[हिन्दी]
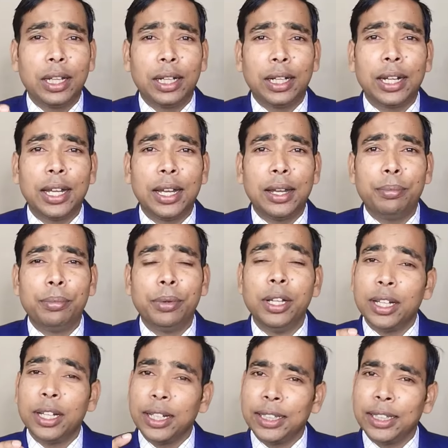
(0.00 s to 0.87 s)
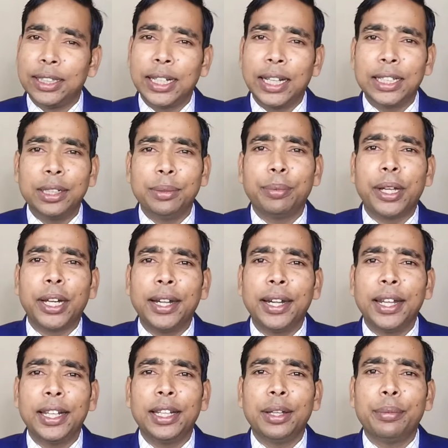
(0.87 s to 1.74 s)
नाम इत्यादि
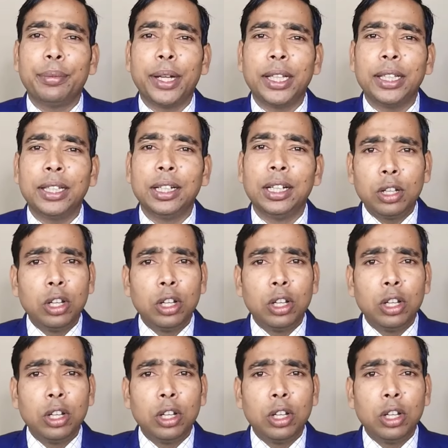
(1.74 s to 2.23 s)
भरने के बाद